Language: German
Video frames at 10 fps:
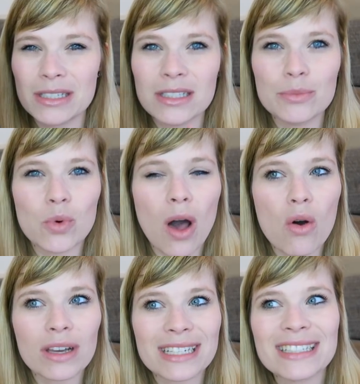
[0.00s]
in diesem Buch
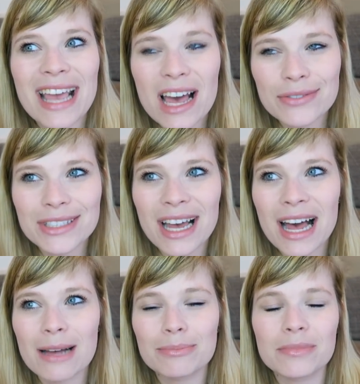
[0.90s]
auch genervt
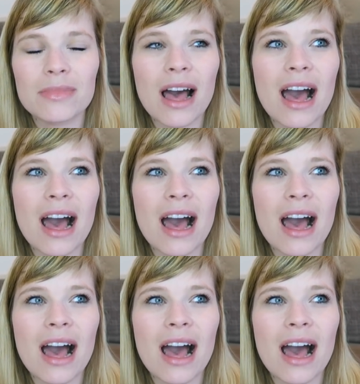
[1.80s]
haben.